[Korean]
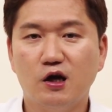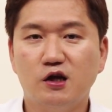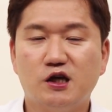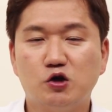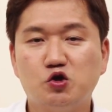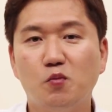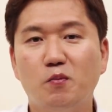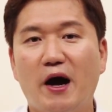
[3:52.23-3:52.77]

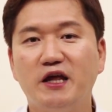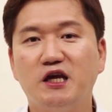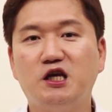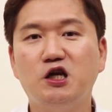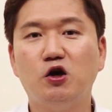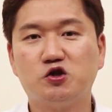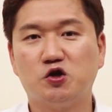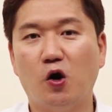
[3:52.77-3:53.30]
제가 좀 말이
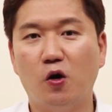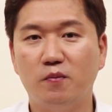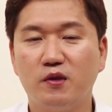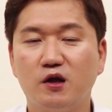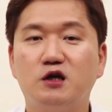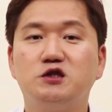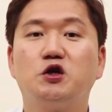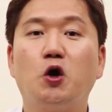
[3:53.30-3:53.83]
길었죠?
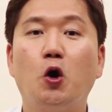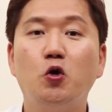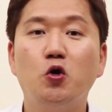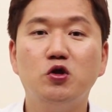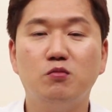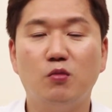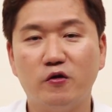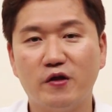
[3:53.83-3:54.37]
그래서
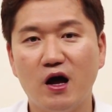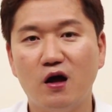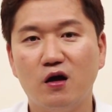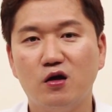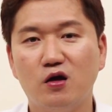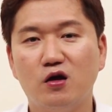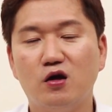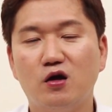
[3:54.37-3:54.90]
결론은
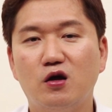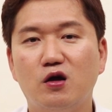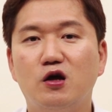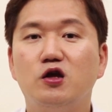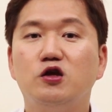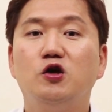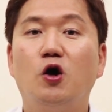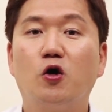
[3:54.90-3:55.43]
뭐다?
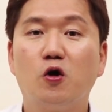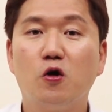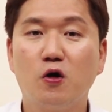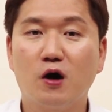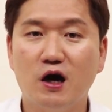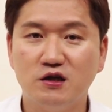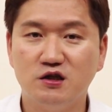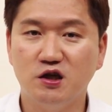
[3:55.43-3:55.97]
여러
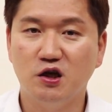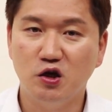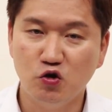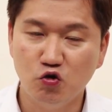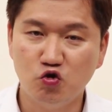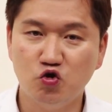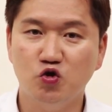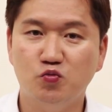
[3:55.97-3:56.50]
가지
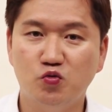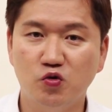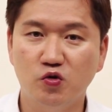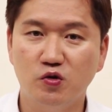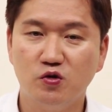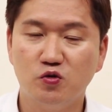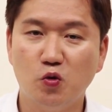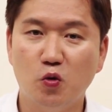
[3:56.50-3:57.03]
유튜브
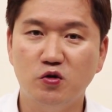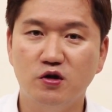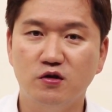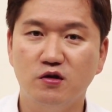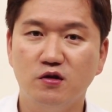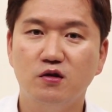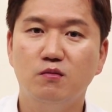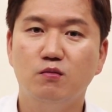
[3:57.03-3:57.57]

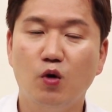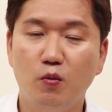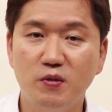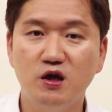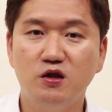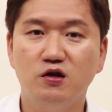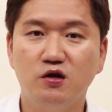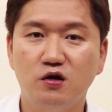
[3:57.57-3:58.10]
또는 뭐
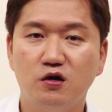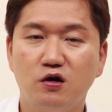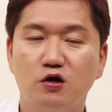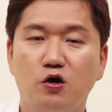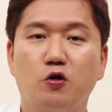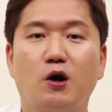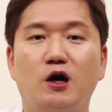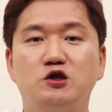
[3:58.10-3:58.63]
미드
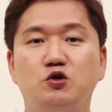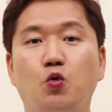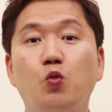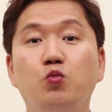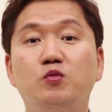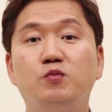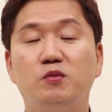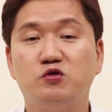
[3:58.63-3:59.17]
여러 가지
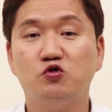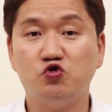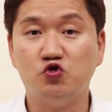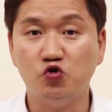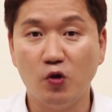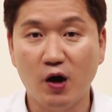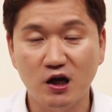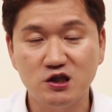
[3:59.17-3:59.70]
공부법도
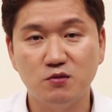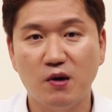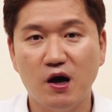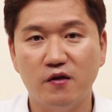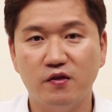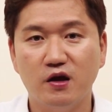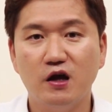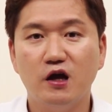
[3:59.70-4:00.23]

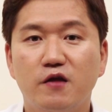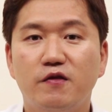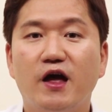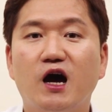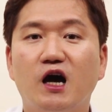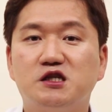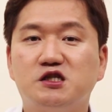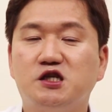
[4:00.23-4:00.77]
중요하지만
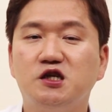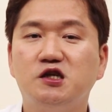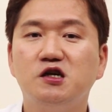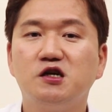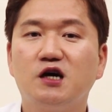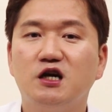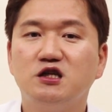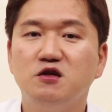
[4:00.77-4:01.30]
내가
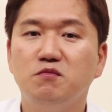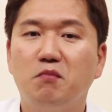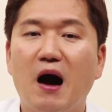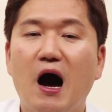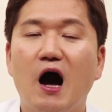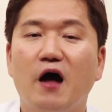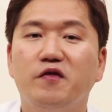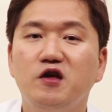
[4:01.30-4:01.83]
지금까지
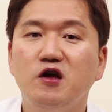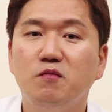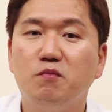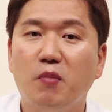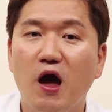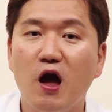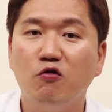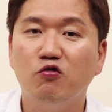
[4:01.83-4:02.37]

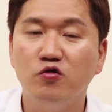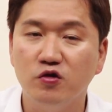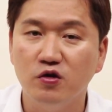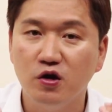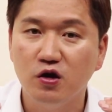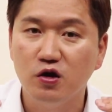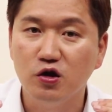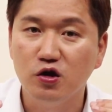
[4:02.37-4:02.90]
많이
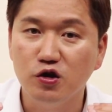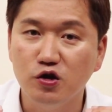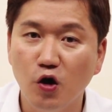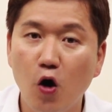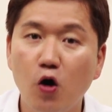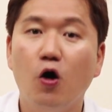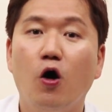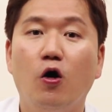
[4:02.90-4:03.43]
배운
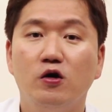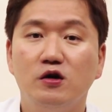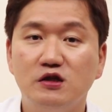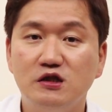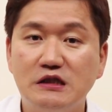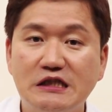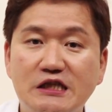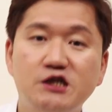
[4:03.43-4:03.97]
영어
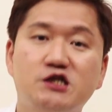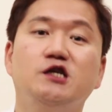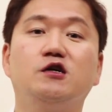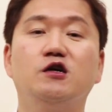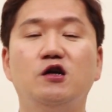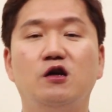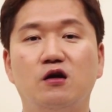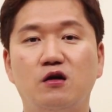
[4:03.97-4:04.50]

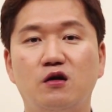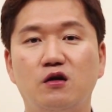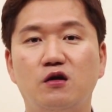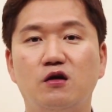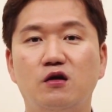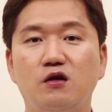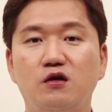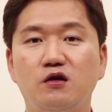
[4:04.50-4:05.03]
지식을
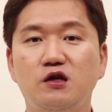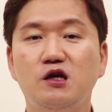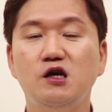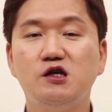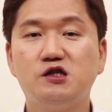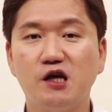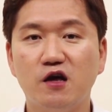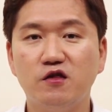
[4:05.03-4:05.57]

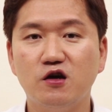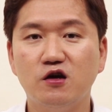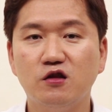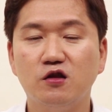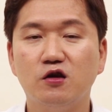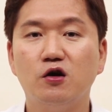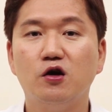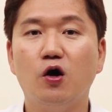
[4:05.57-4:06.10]

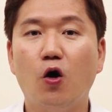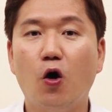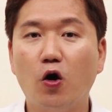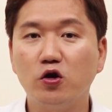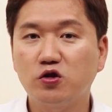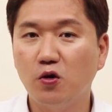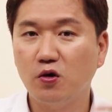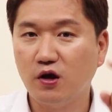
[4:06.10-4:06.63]
이제는
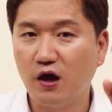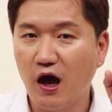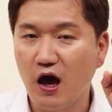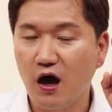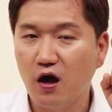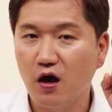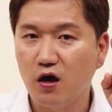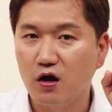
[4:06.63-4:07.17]

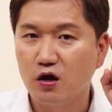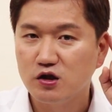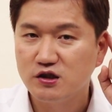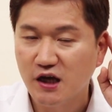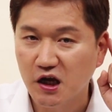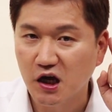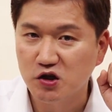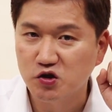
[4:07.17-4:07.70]
어떻게
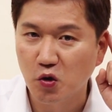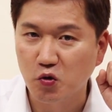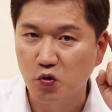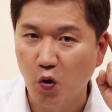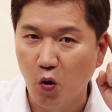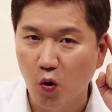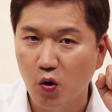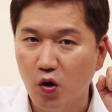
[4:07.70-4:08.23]

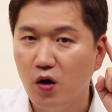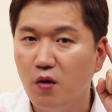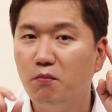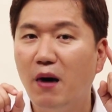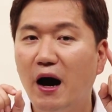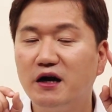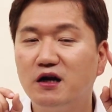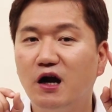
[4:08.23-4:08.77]
체계적으로
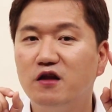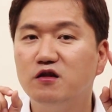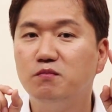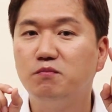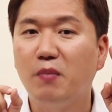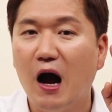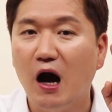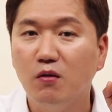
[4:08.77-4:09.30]
말을
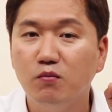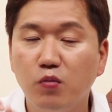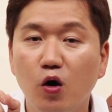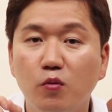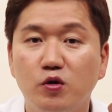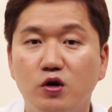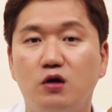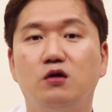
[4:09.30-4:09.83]
하는
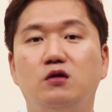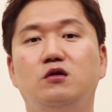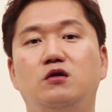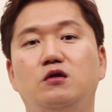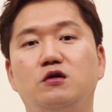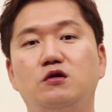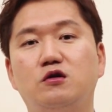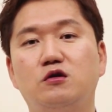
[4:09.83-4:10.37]
방법을
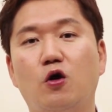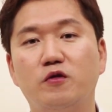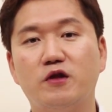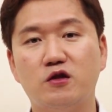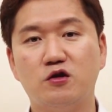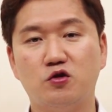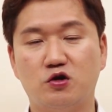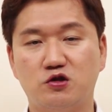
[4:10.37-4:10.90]

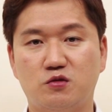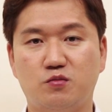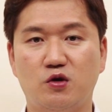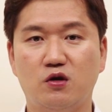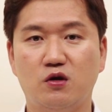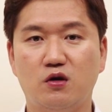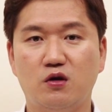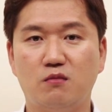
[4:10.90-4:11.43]
꺼내는
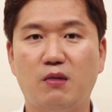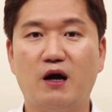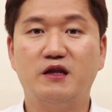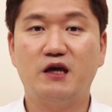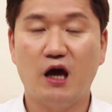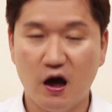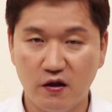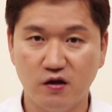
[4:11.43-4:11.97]
연습을
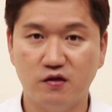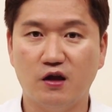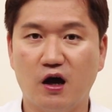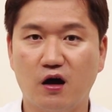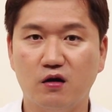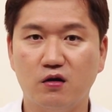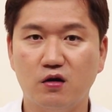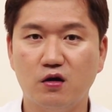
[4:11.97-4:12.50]
많이 해야
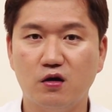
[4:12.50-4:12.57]
된다.